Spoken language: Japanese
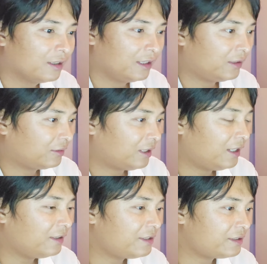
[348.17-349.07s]
えっと、
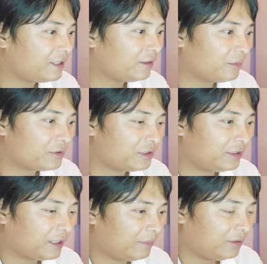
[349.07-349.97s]
RSI を用い
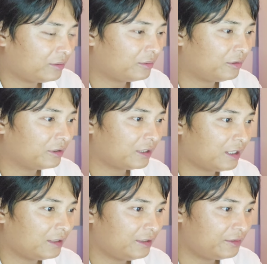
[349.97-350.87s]
てビットコイン
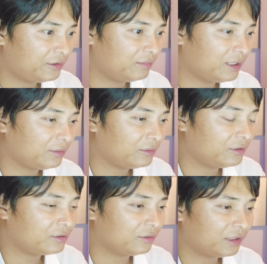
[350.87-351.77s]
が20万ドル
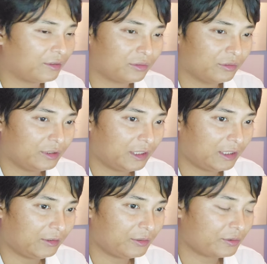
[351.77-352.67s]
以上になるという大
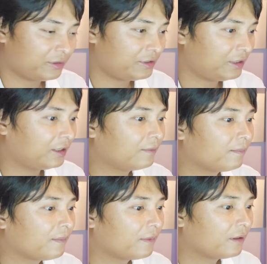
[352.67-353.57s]
胆な予想ですね。
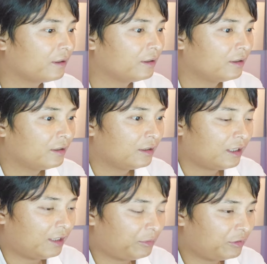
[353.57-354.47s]

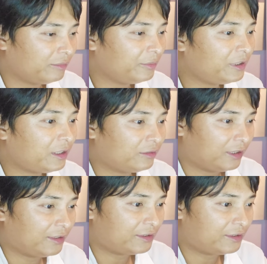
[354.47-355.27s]
あ僕も見てるね、